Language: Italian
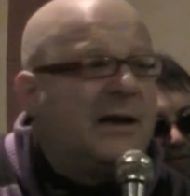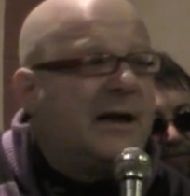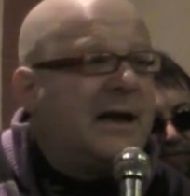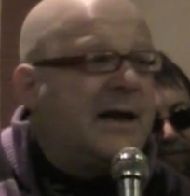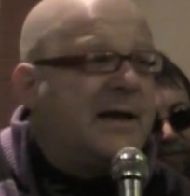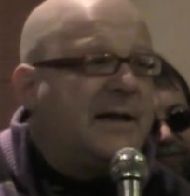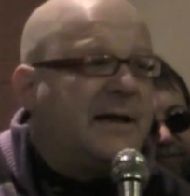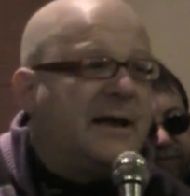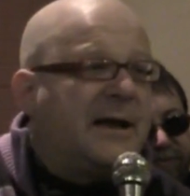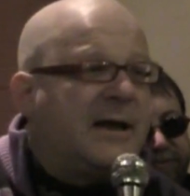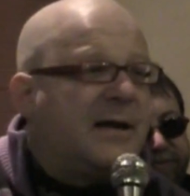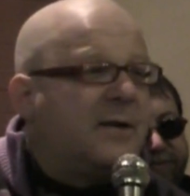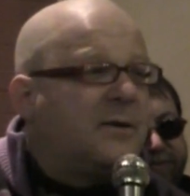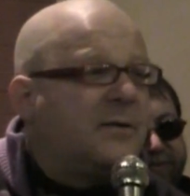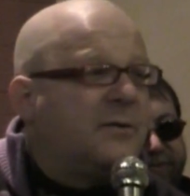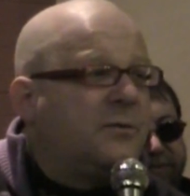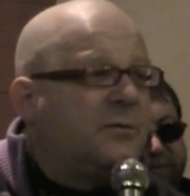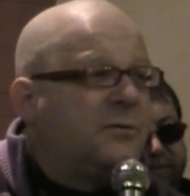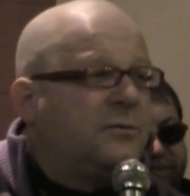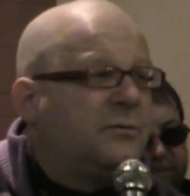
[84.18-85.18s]
ed è
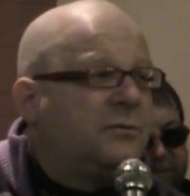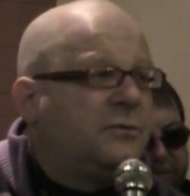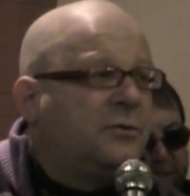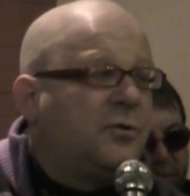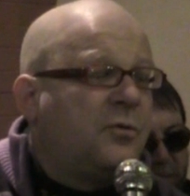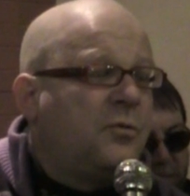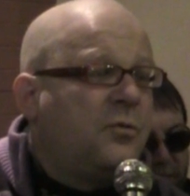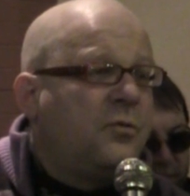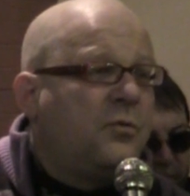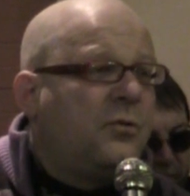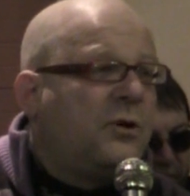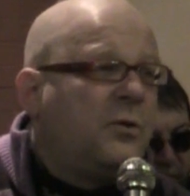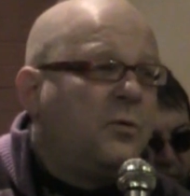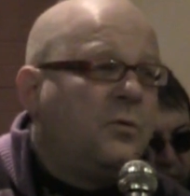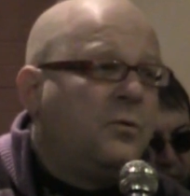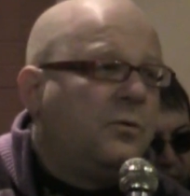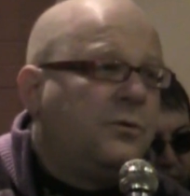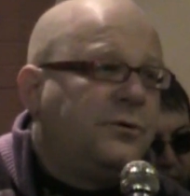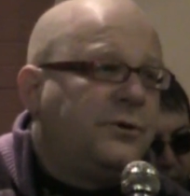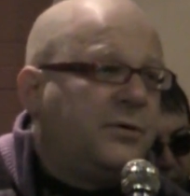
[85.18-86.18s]
un, comunque
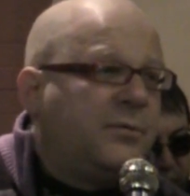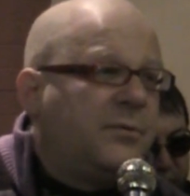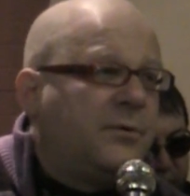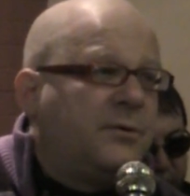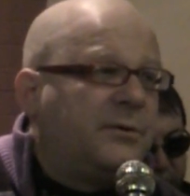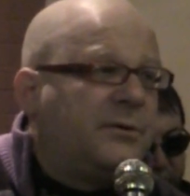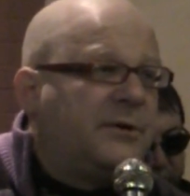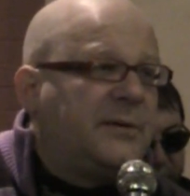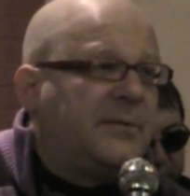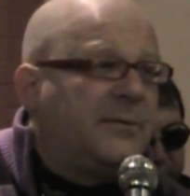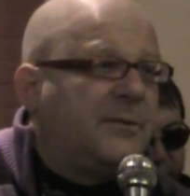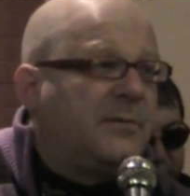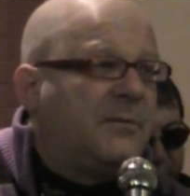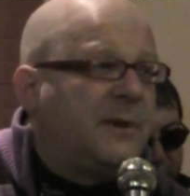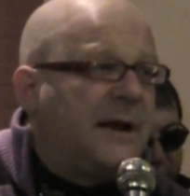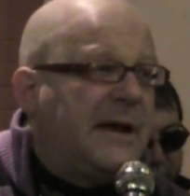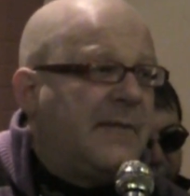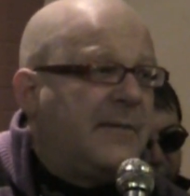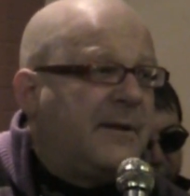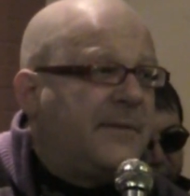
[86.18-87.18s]
l'ultimo dei
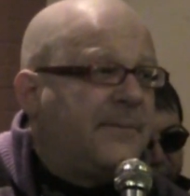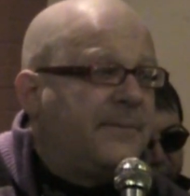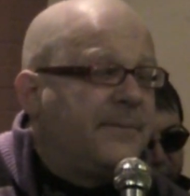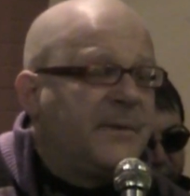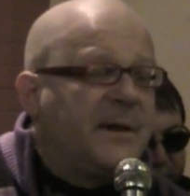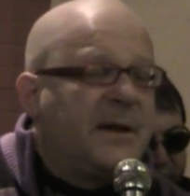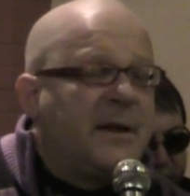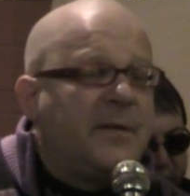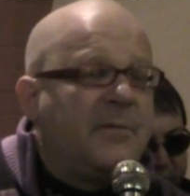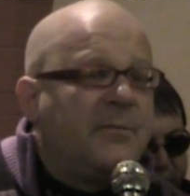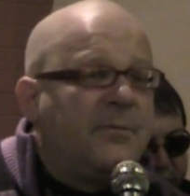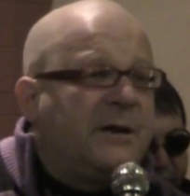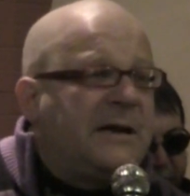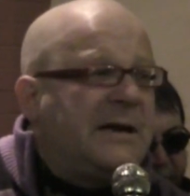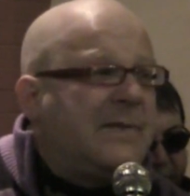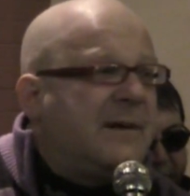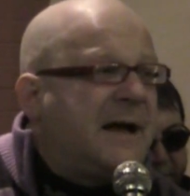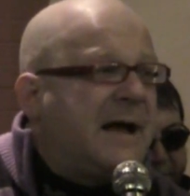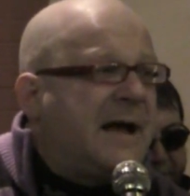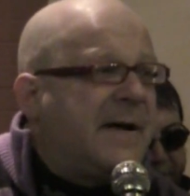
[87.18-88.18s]
problemi
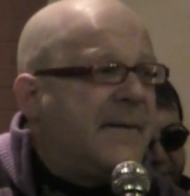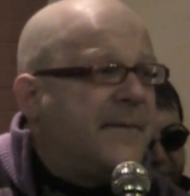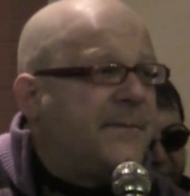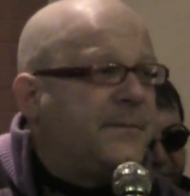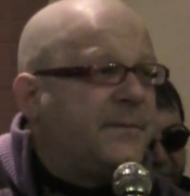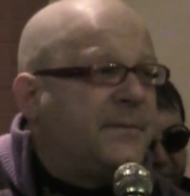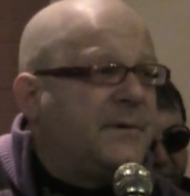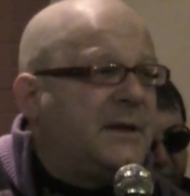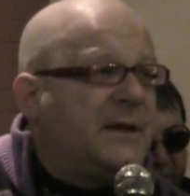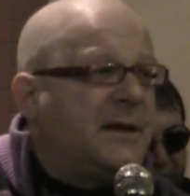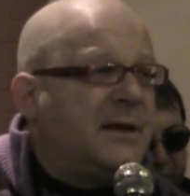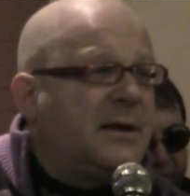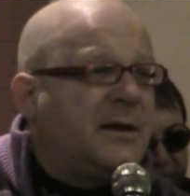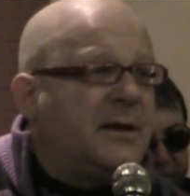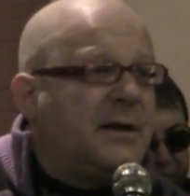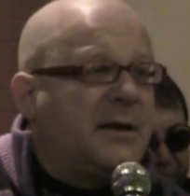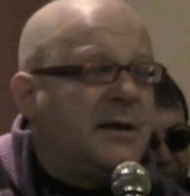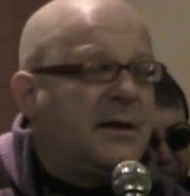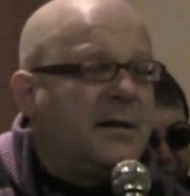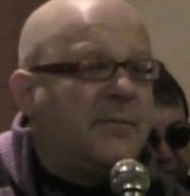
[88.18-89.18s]
prima di
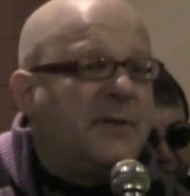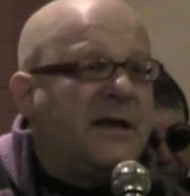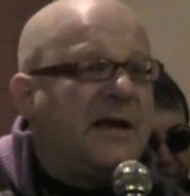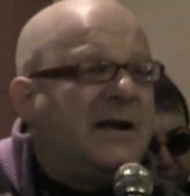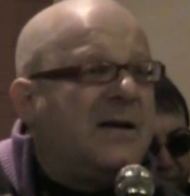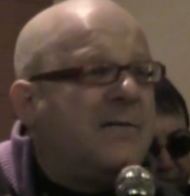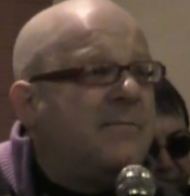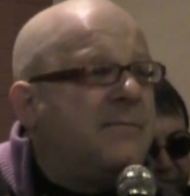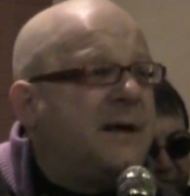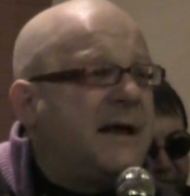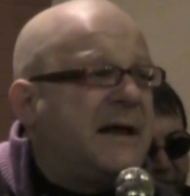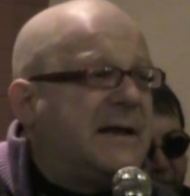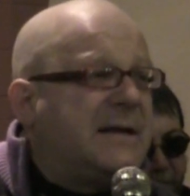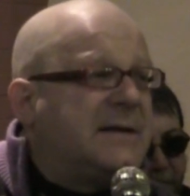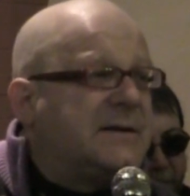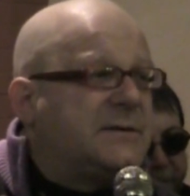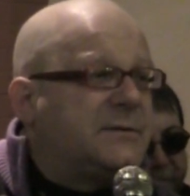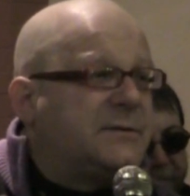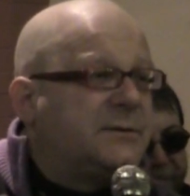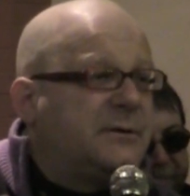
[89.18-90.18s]
eh, Marilyn
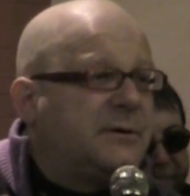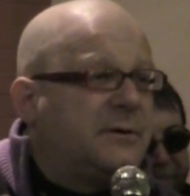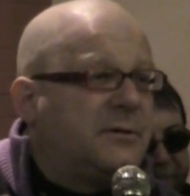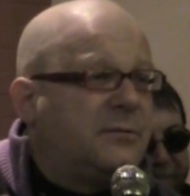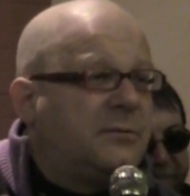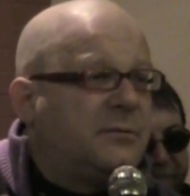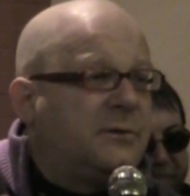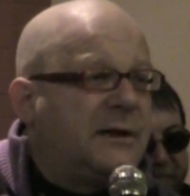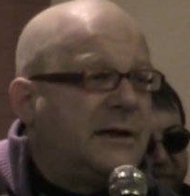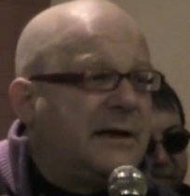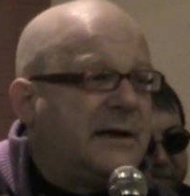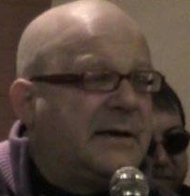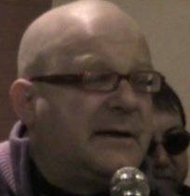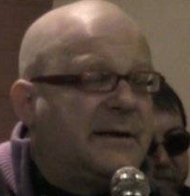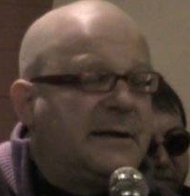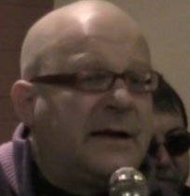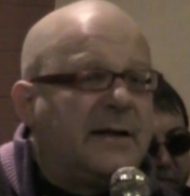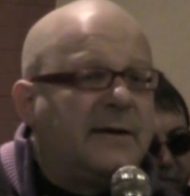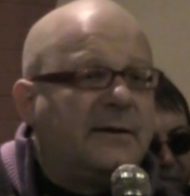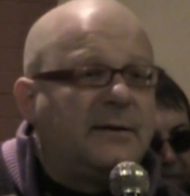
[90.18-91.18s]
Manson, uno dei
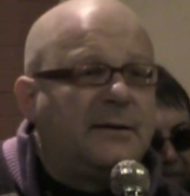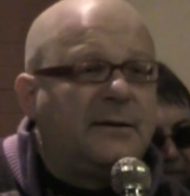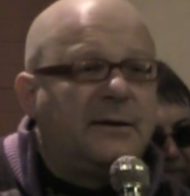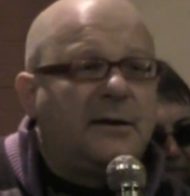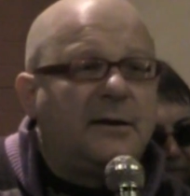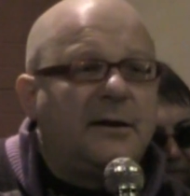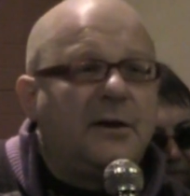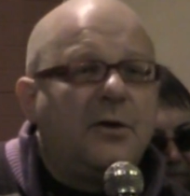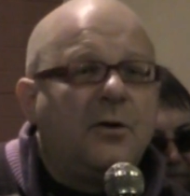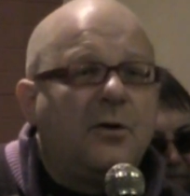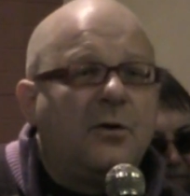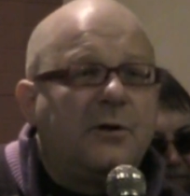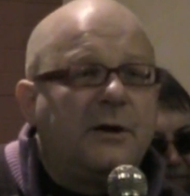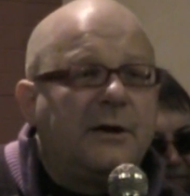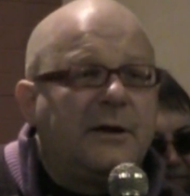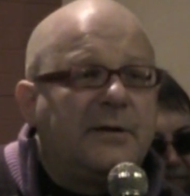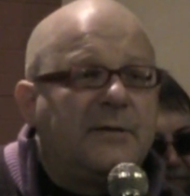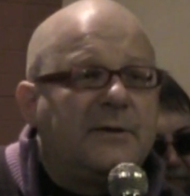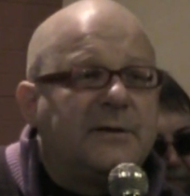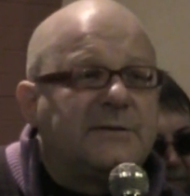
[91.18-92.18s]
cantanti
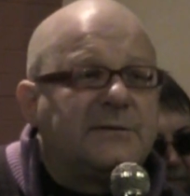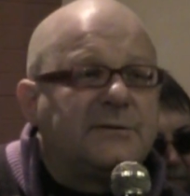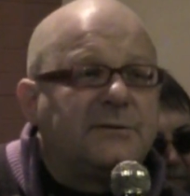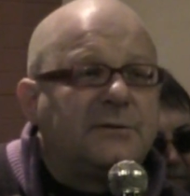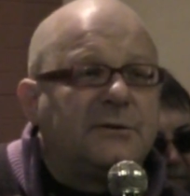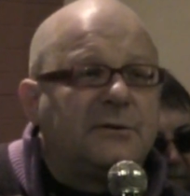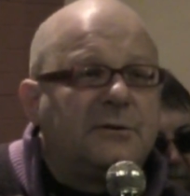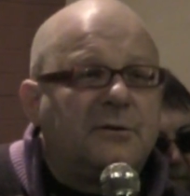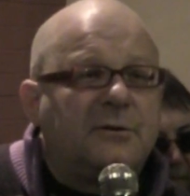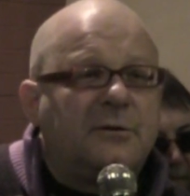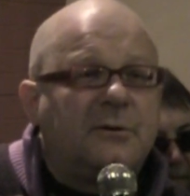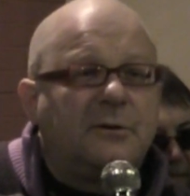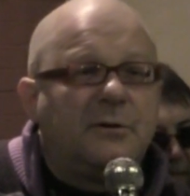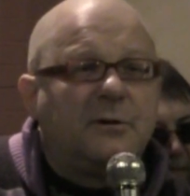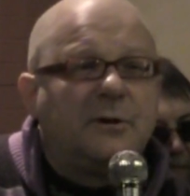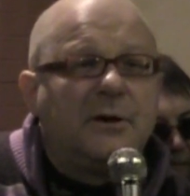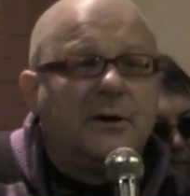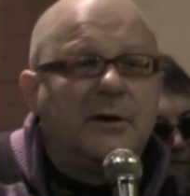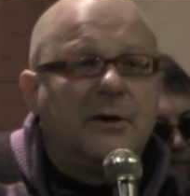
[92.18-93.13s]
icona di questo